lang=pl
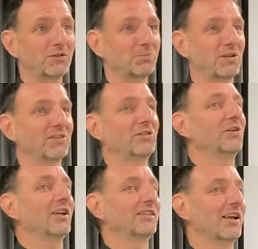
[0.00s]
to po raz
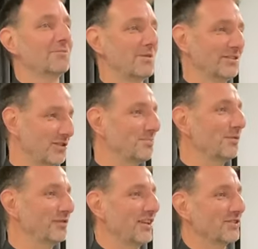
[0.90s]
kolejny, ale będę się
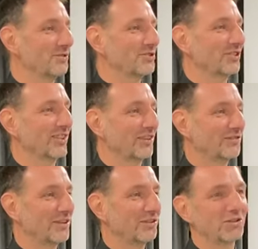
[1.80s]
powtarzał jeszcze teraz
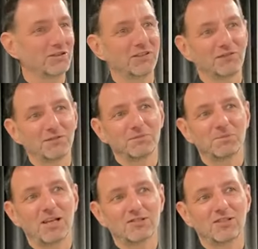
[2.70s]
wielokrotnie w tym
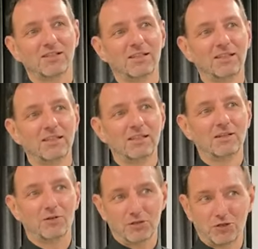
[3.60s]
wymiarze,
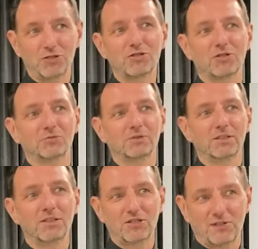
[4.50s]
oni krzyczą
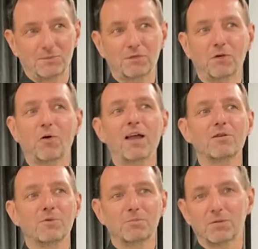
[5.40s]
i czasami
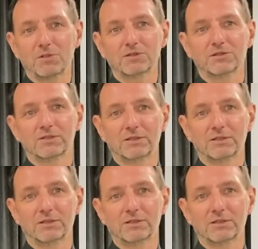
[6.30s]
wołają o pomoc.